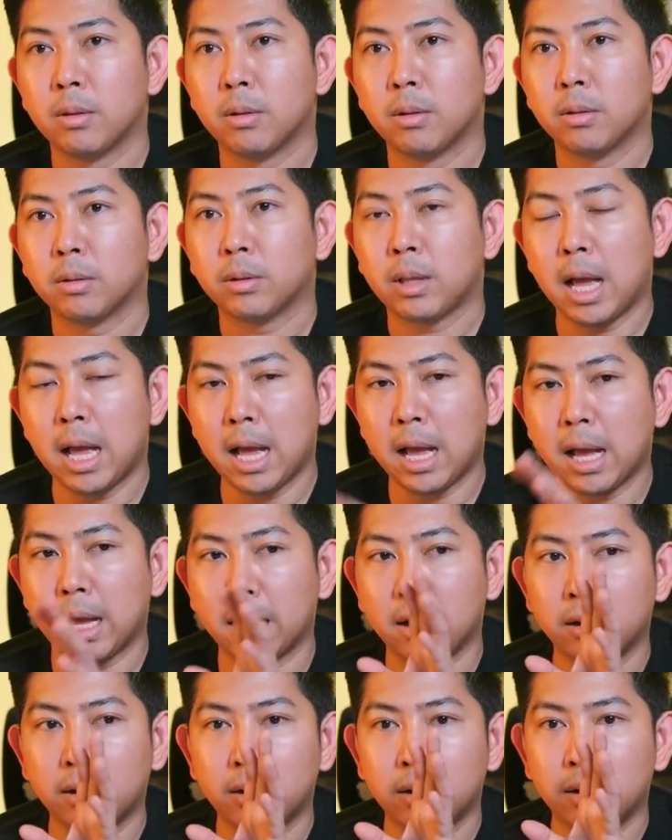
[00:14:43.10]
ถ้า
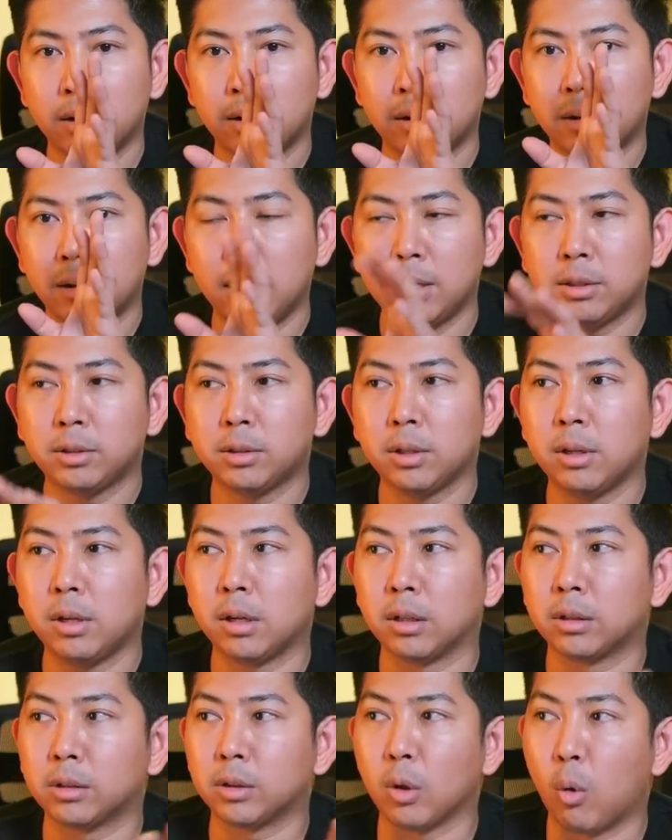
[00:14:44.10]
เลสเตอร์
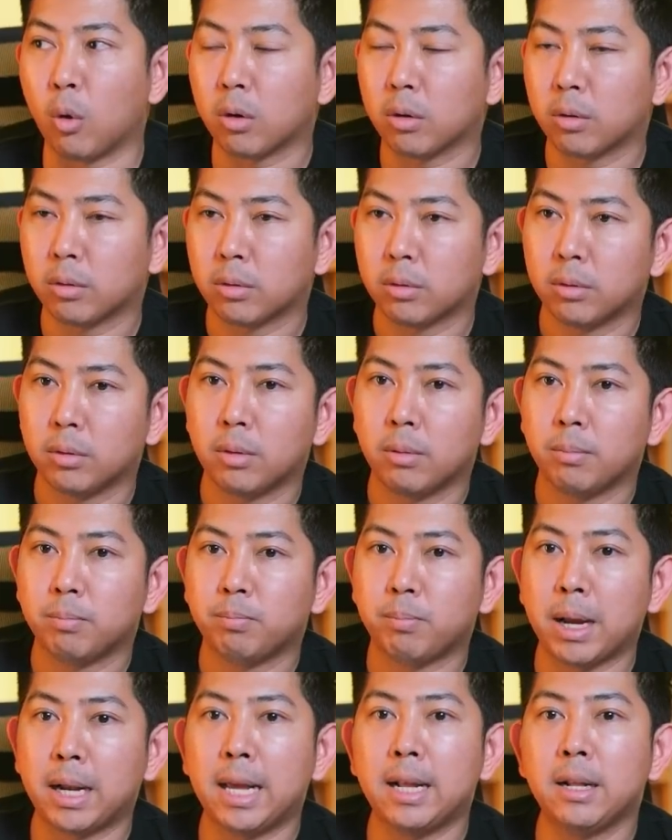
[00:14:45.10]
ตกไป
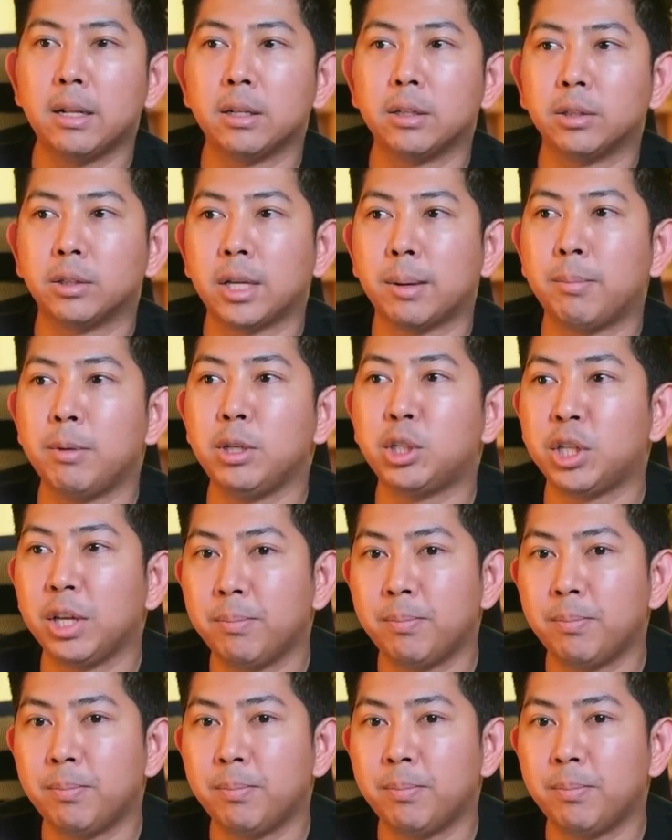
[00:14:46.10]
เล่นแชมเปี้ยนชิพ